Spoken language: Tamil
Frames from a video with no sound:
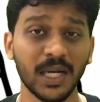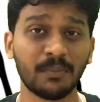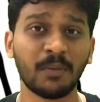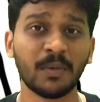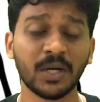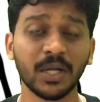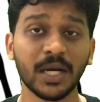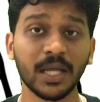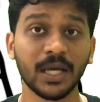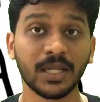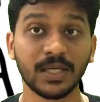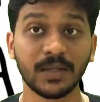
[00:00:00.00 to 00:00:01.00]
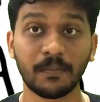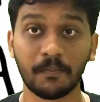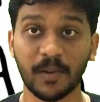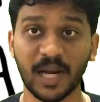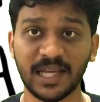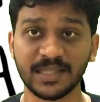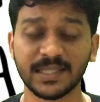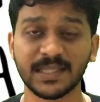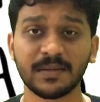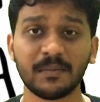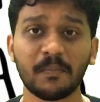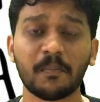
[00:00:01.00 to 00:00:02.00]
நம்ம மட்டும் கிடையாது பிளான்ஸ்
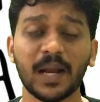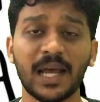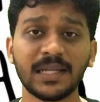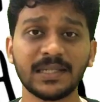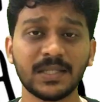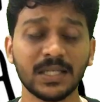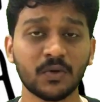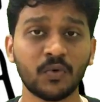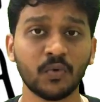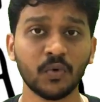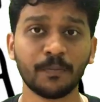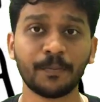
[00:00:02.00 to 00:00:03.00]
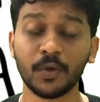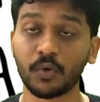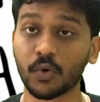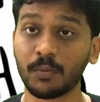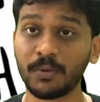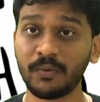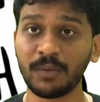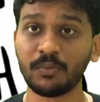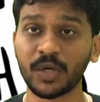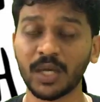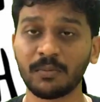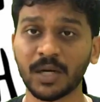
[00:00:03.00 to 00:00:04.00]
பிளான்ஸுக்கும் உப்பு ரொம்பவே
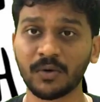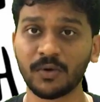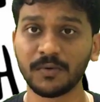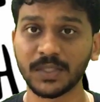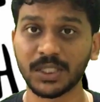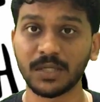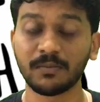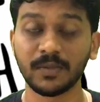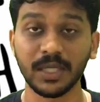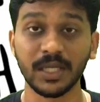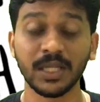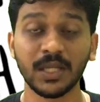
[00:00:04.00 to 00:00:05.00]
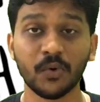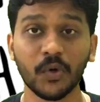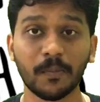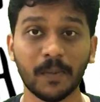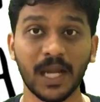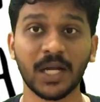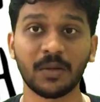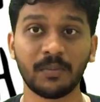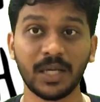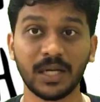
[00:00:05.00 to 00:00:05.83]
முக்கியமான ஒரு விஷயம் எந்த ஒரு பிளான்ட்டுமே